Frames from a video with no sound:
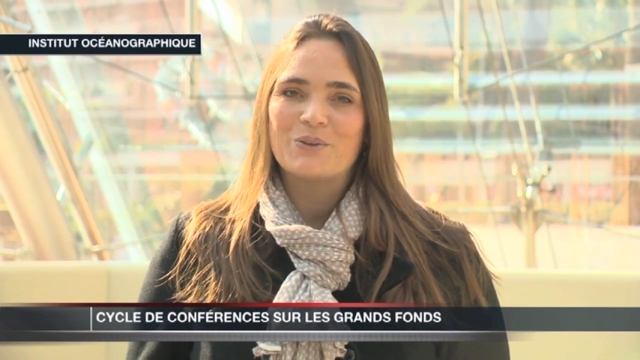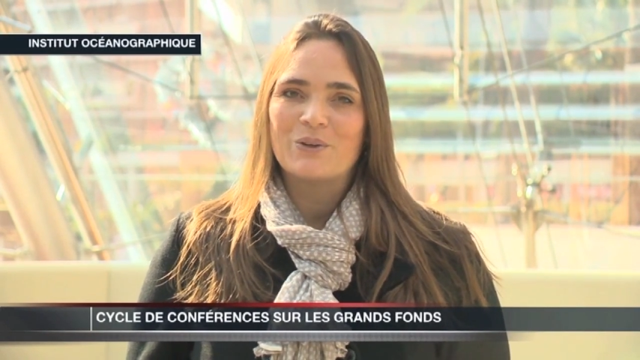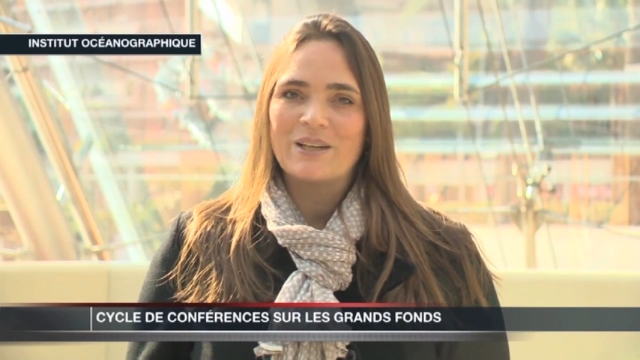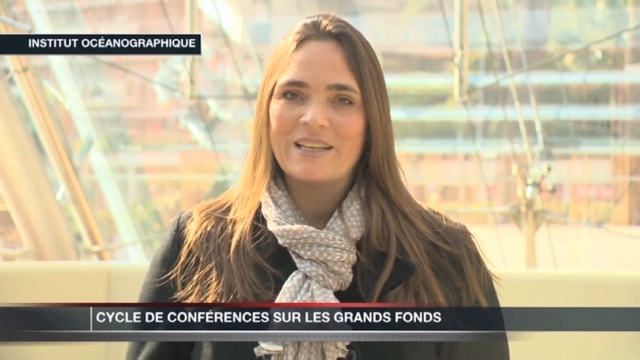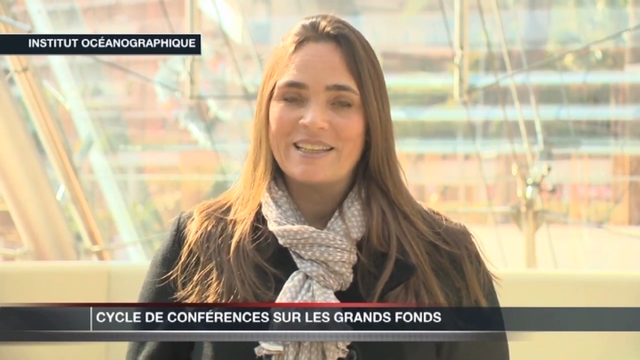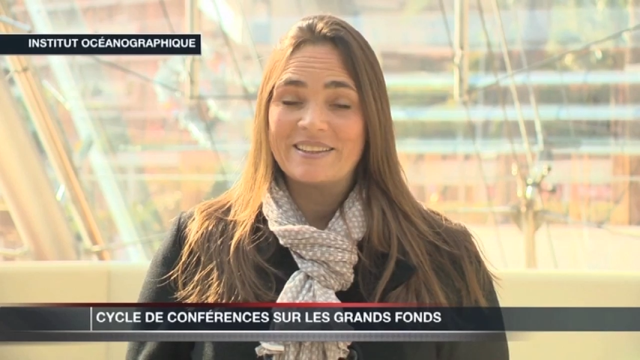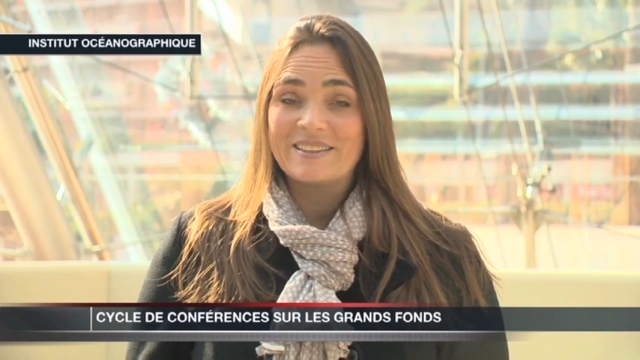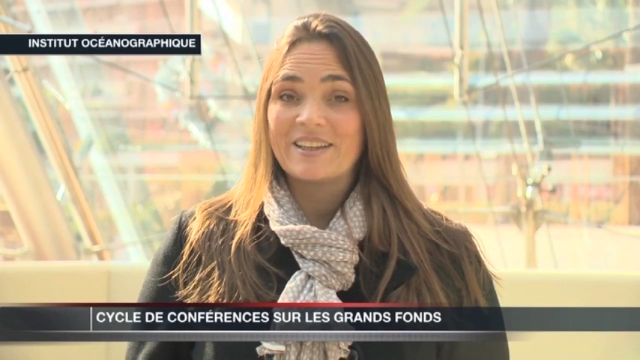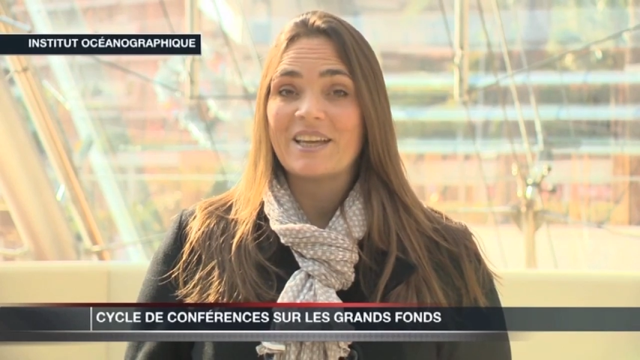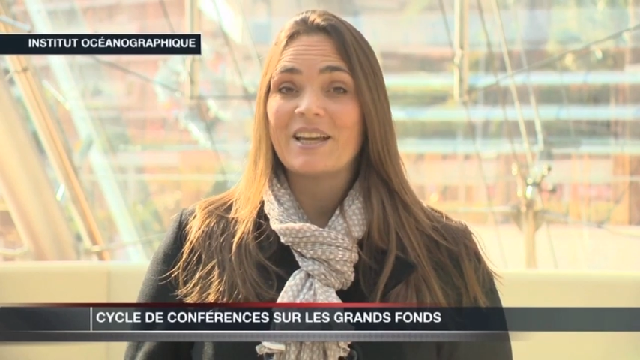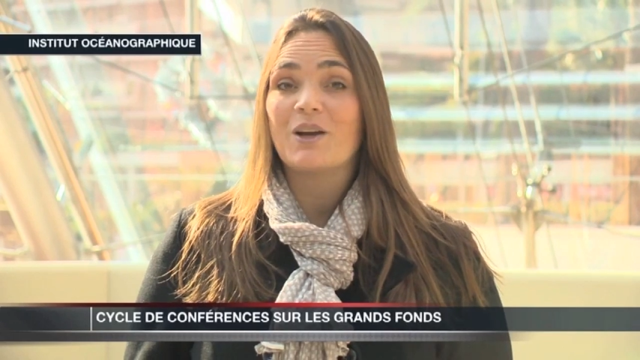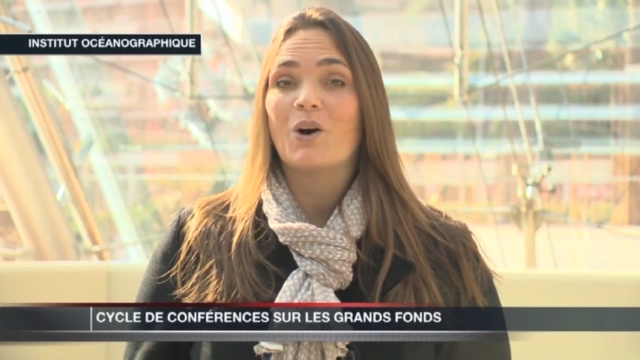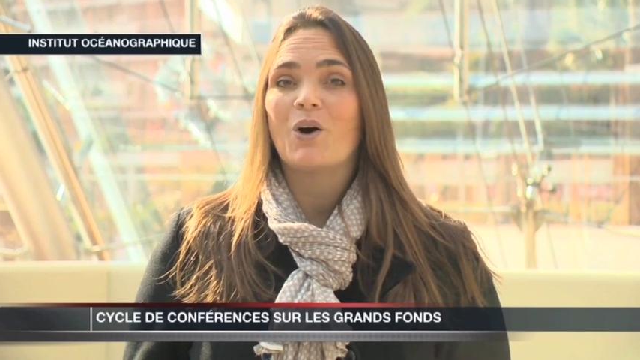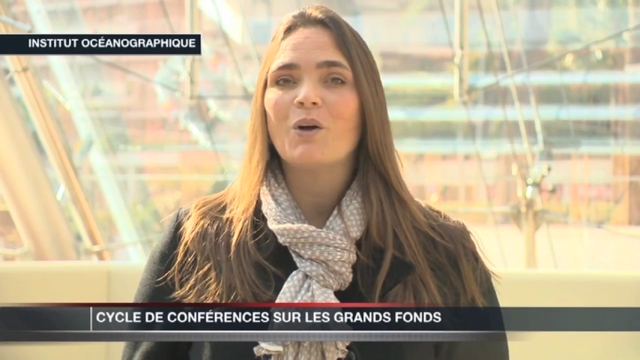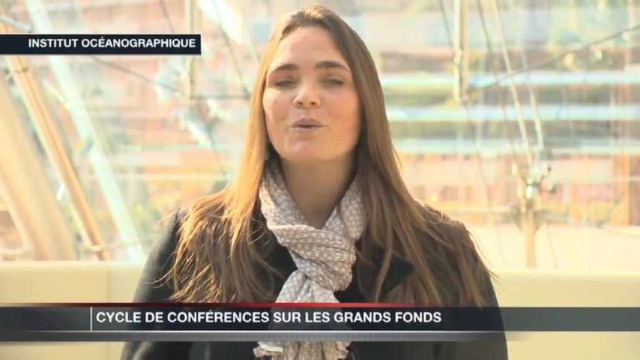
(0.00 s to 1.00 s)
dans les
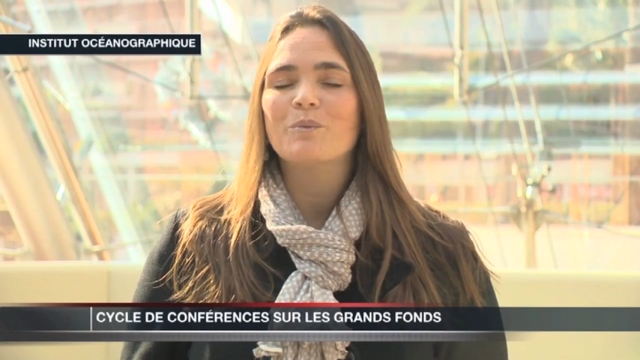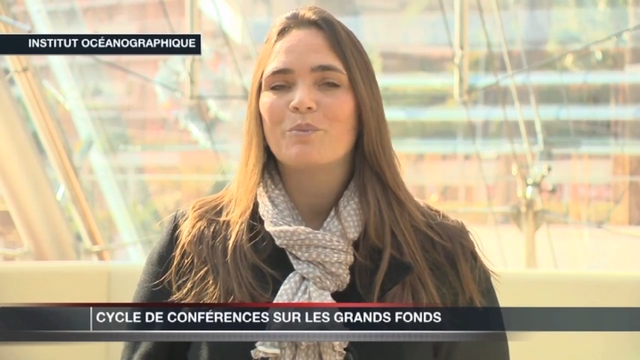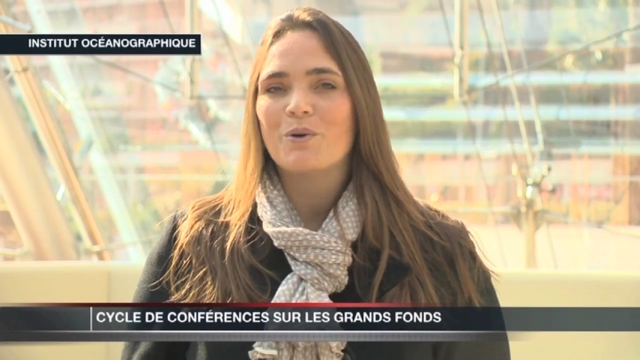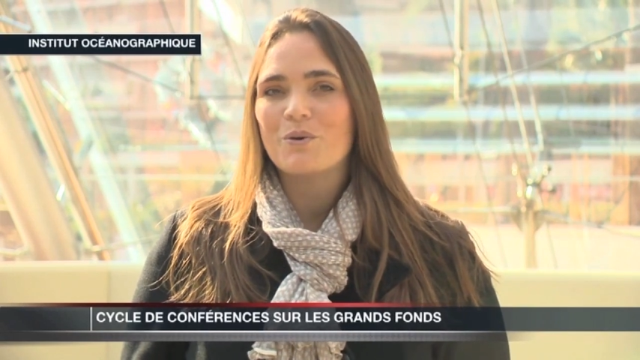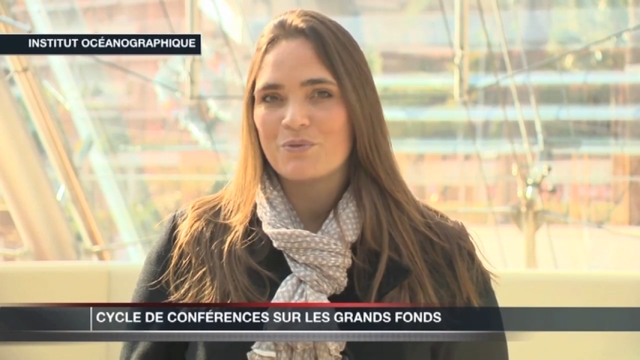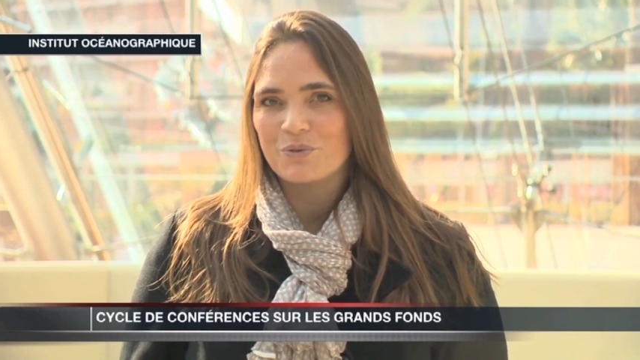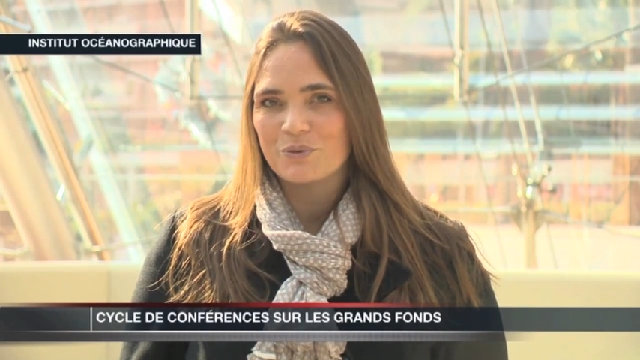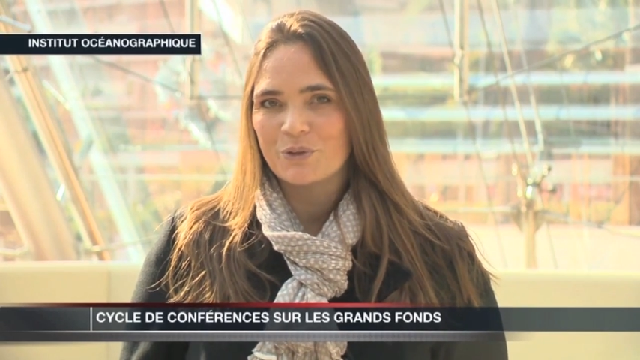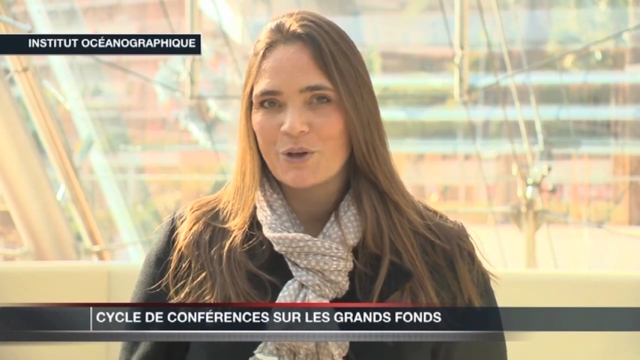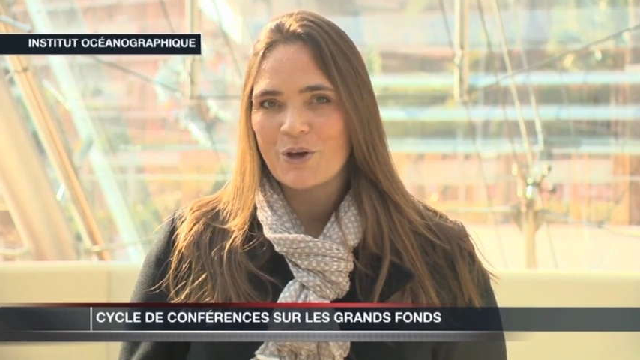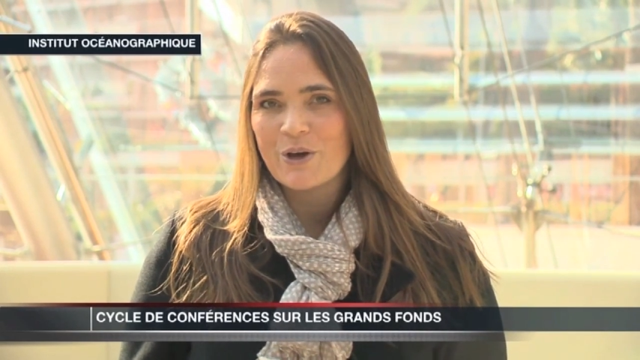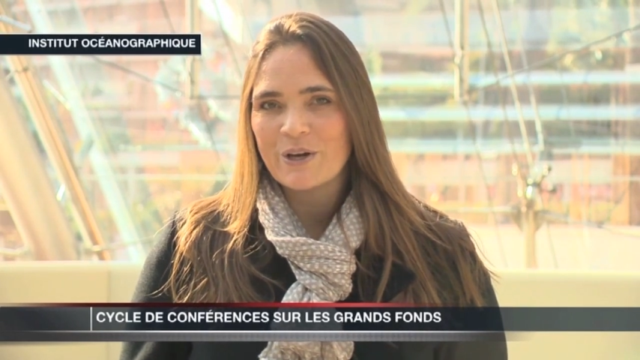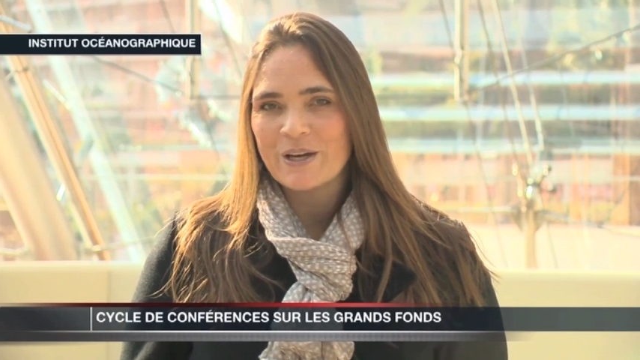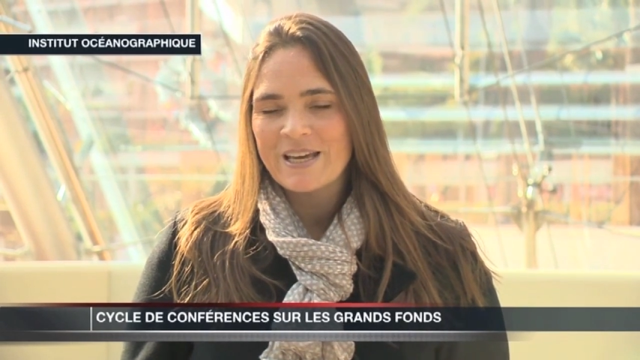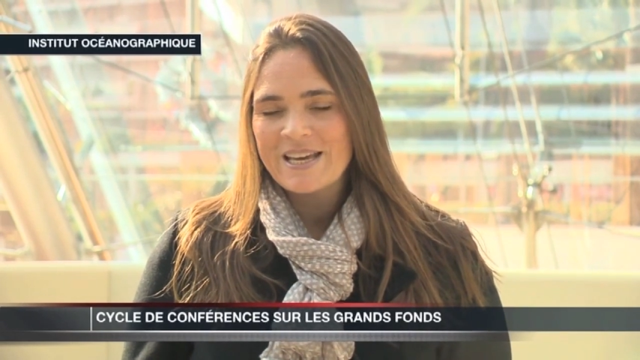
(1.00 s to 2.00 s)
très grandes
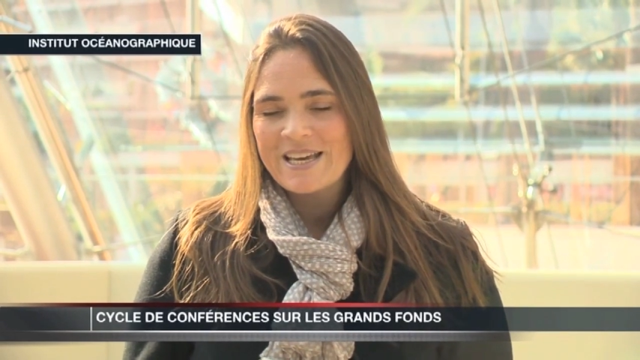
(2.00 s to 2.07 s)
profondeurs.